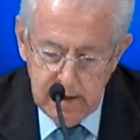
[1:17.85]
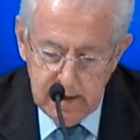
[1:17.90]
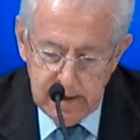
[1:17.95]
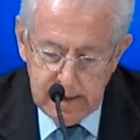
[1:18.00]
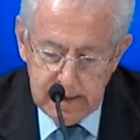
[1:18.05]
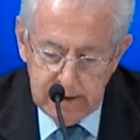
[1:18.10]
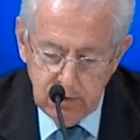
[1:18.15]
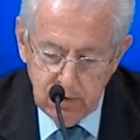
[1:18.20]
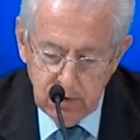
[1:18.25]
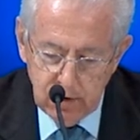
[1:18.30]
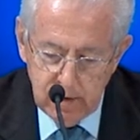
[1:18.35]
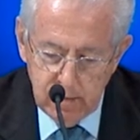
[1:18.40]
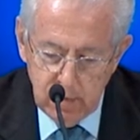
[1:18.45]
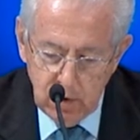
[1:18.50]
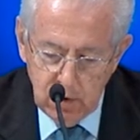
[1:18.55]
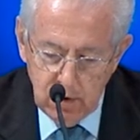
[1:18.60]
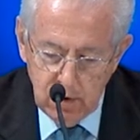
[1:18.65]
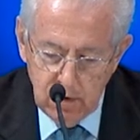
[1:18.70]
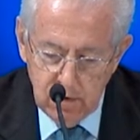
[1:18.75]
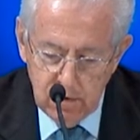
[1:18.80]
Ettore
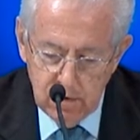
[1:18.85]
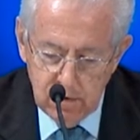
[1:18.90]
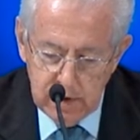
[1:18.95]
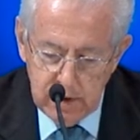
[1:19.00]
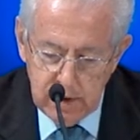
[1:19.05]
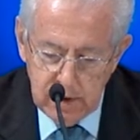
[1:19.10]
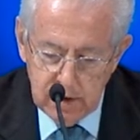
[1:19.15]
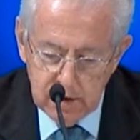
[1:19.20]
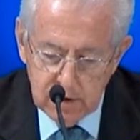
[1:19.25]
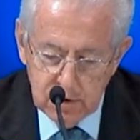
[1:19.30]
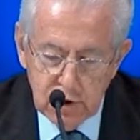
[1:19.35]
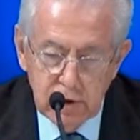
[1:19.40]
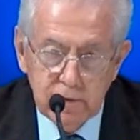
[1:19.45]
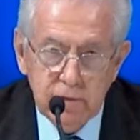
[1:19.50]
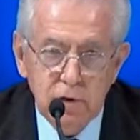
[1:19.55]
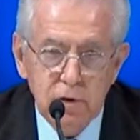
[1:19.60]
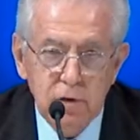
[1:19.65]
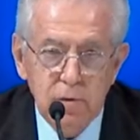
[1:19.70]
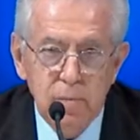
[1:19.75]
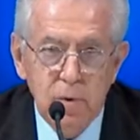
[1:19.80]
Bocconi,
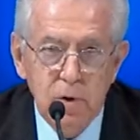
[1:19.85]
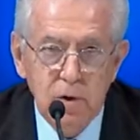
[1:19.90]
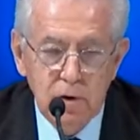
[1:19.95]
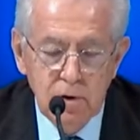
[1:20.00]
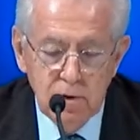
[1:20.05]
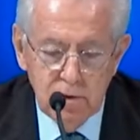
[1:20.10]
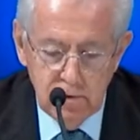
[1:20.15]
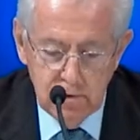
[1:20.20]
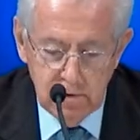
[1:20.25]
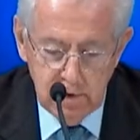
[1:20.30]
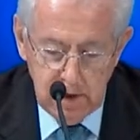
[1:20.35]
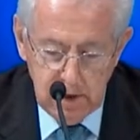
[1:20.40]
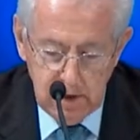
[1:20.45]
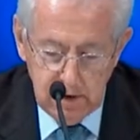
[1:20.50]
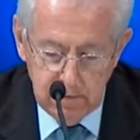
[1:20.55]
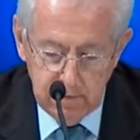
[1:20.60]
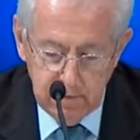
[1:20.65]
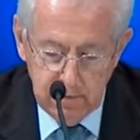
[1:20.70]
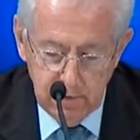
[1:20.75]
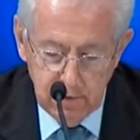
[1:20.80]
Javot Bocconi,
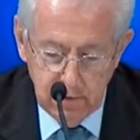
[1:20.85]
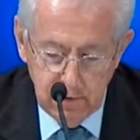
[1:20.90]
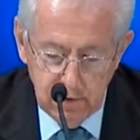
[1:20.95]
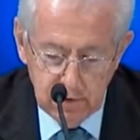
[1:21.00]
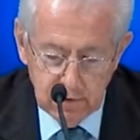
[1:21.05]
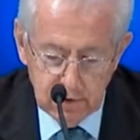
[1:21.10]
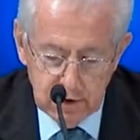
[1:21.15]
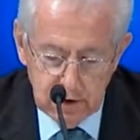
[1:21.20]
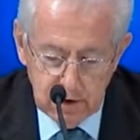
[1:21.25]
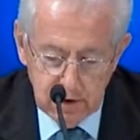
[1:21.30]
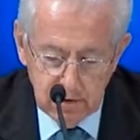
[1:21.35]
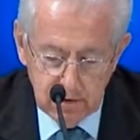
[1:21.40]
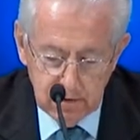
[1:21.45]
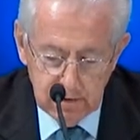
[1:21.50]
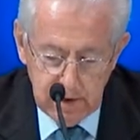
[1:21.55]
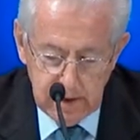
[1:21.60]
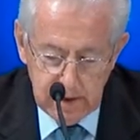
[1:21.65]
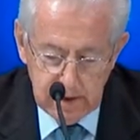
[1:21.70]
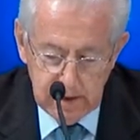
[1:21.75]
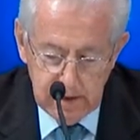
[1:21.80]
Furio
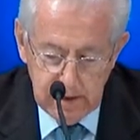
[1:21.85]
Cicogna,